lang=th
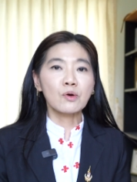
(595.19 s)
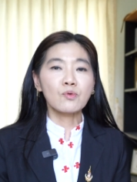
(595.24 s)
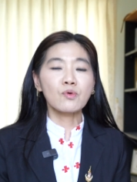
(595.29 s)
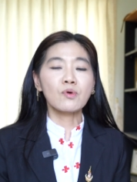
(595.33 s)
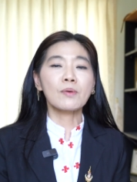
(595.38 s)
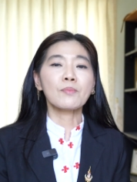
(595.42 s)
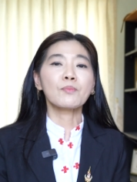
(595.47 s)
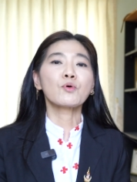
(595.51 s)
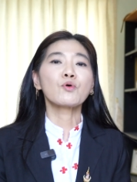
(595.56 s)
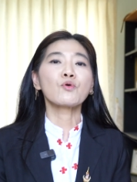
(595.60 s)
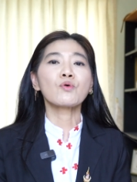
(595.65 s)
ค
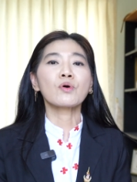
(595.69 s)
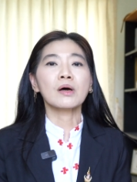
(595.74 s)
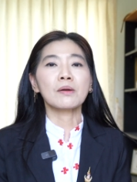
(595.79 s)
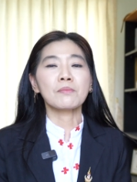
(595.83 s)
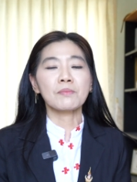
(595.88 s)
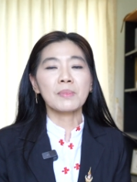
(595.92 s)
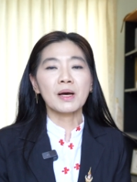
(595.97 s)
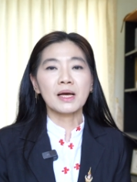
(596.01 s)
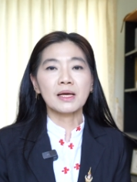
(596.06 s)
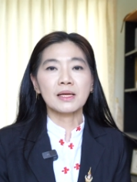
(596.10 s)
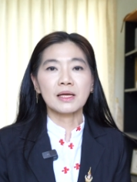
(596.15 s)
วบคู่กัน
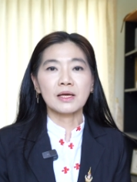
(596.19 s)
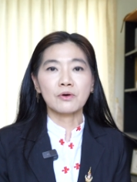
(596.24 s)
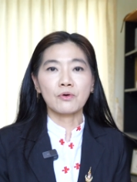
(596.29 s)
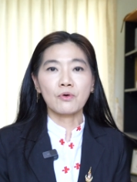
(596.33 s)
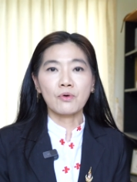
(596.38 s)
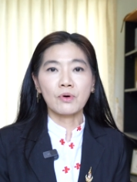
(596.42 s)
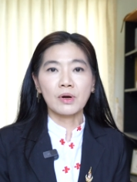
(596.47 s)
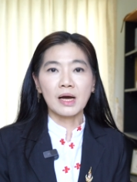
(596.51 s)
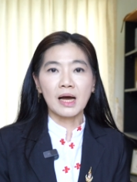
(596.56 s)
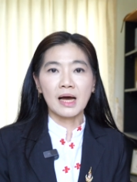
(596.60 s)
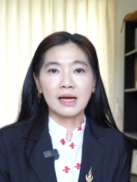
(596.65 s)
ไปในโค
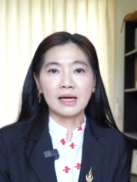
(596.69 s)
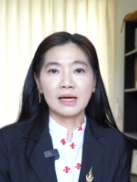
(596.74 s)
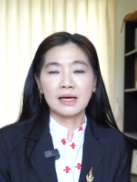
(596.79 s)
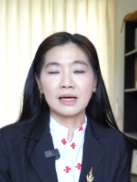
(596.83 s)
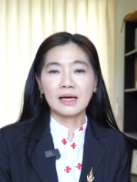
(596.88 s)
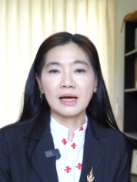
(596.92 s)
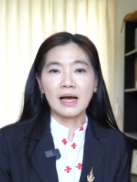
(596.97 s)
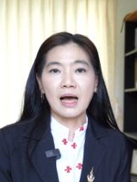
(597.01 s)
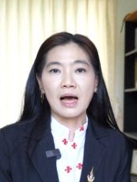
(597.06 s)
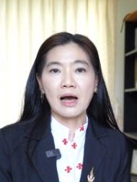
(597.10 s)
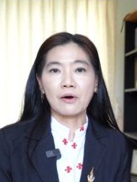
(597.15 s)
รงการดั
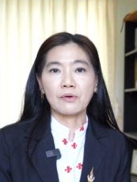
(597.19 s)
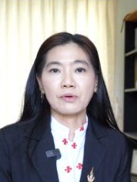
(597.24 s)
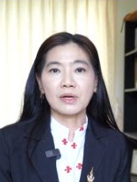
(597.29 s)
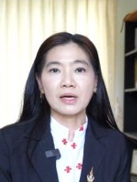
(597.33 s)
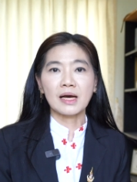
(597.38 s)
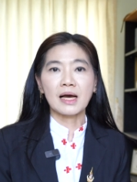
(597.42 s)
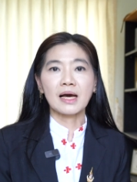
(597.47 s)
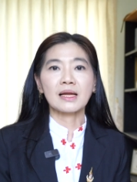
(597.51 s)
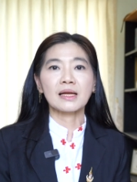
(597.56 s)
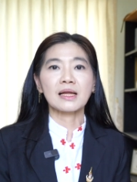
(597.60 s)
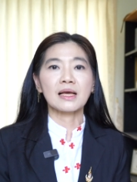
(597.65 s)
งกล่าว
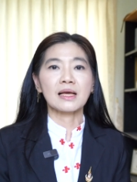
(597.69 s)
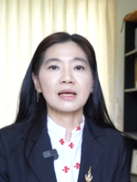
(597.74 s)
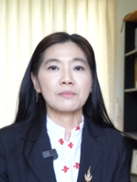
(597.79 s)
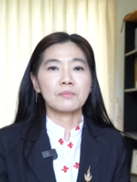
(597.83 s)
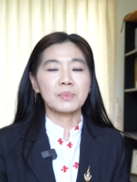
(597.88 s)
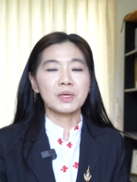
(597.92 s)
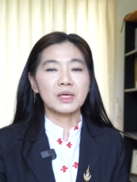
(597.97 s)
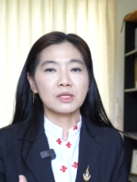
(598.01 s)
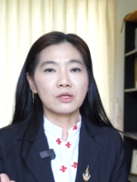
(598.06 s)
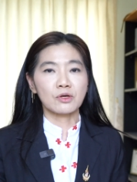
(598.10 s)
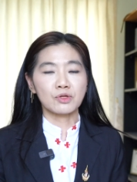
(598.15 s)
นะคะใน
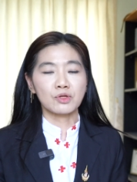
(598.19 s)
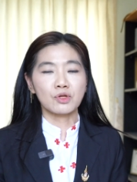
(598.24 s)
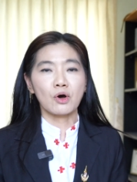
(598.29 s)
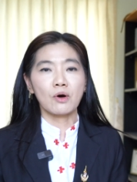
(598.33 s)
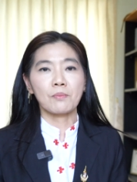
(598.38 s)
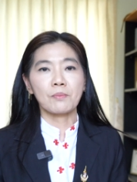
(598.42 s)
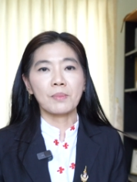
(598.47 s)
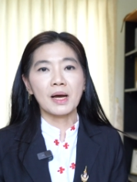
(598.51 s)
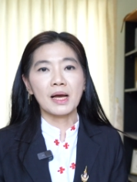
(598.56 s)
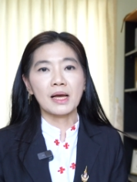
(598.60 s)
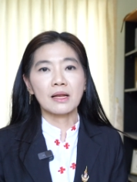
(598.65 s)
ปีต่
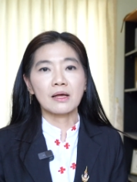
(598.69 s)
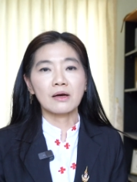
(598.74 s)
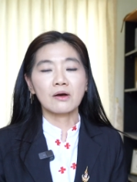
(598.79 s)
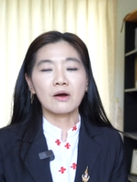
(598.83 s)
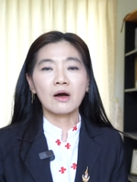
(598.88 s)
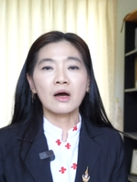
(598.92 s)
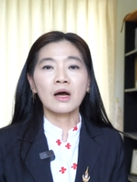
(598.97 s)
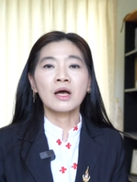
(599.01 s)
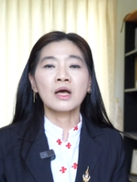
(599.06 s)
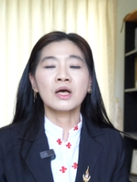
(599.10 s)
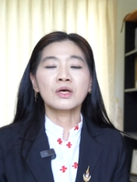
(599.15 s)
อๆไป แล้ว
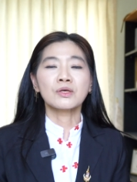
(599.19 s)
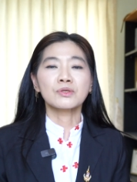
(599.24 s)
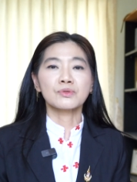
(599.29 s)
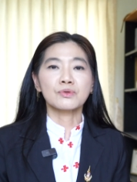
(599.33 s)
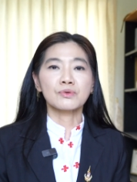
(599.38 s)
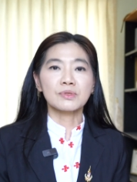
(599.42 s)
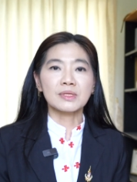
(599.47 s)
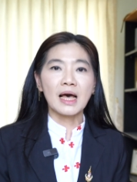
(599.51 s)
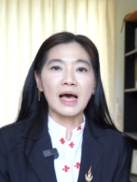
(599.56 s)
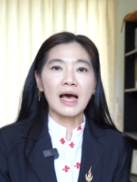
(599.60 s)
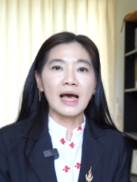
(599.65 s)
ก็
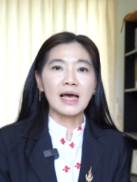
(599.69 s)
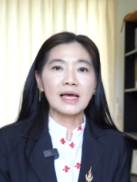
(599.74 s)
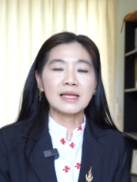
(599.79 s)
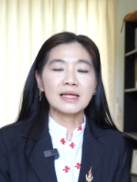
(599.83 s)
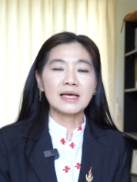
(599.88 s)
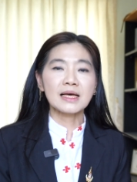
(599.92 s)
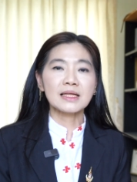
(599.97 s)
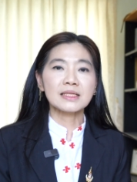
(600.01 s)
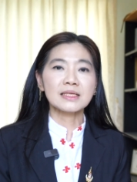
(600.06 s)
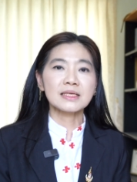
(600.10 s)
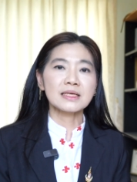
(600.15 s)
สุดท้าย
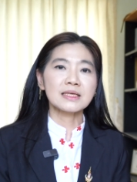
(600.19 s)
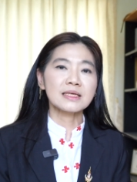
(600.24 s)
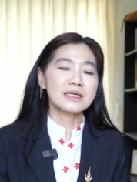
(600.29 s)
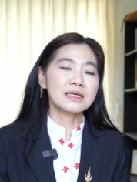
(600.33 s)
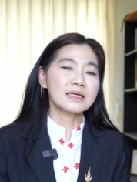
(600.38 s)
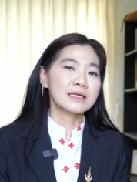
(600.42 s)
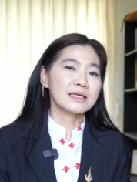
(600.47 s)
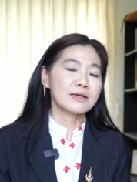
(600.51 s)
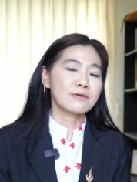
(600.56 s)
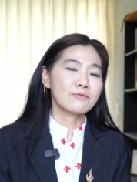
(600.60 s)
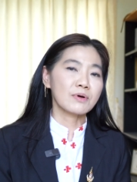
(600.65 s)
เนี่ยที่
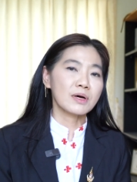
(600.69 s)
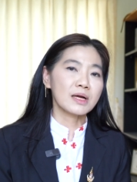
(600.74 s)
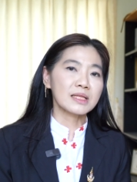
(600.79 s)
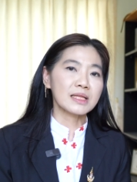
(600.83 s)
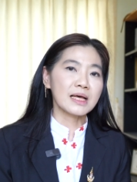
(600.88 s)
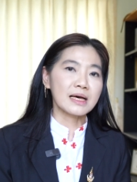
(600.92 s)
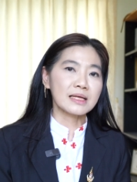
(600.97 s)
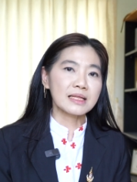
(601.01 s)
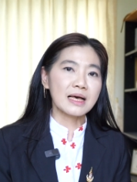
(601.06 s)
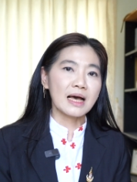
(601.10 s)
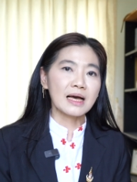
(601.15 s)
คิดว่า
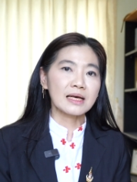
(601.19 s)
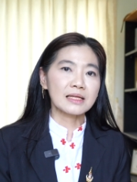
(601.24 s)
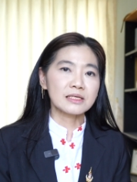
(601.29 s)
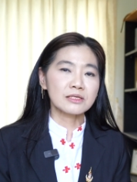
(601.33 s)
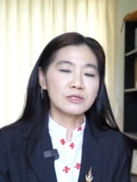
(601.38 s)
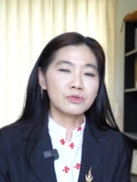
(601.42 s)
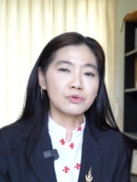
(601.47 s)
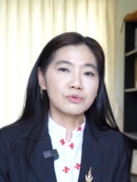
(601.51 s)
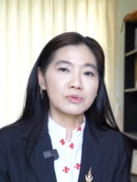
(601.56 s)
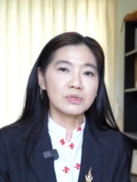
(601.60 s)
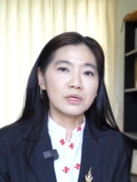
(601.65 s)
ท้าทาย
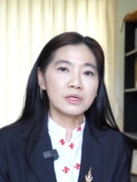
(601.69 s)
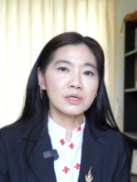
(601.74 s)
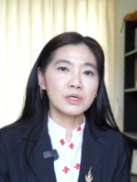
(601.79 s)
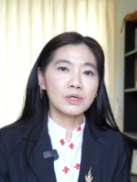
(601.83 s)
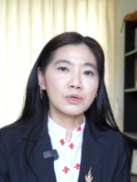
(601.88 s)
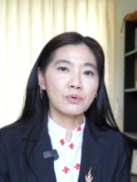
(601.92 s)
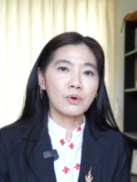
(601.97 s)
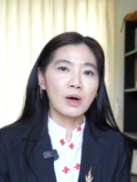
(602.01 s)
ที่สุดก็คือ